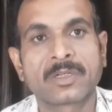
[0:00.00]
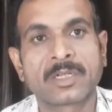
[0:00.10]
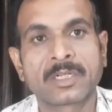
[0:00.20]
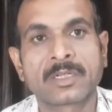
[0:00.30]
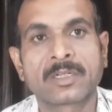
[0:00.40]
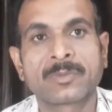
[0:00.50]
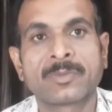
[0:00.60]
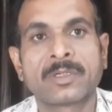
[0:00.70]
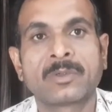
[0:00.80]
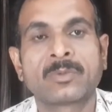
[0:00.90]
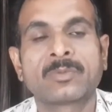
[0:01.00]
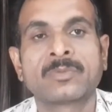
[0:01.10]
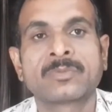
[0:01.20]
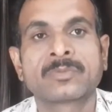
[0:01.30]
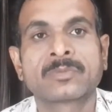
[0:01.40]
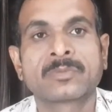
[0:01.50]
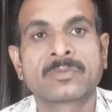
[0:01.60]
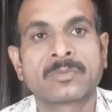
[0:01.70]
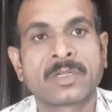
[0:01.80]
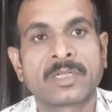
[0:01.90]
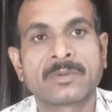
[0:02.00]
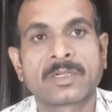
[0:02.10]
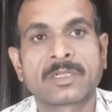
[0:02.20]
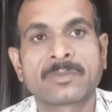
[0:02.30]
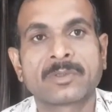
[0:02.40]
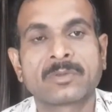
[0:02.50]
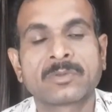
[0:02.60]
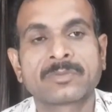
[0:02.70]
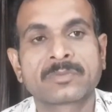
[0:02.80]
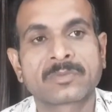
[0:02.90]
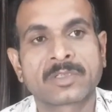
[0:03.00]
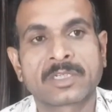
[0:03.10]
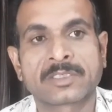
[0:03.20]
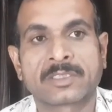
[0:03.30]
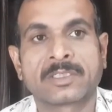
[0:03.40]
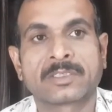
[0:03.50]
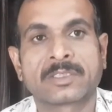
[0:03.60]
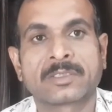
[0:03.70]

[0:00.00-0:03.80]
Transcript: ग्रे कलर में बेडरूम बनने वाला अपने को कैसा दिखता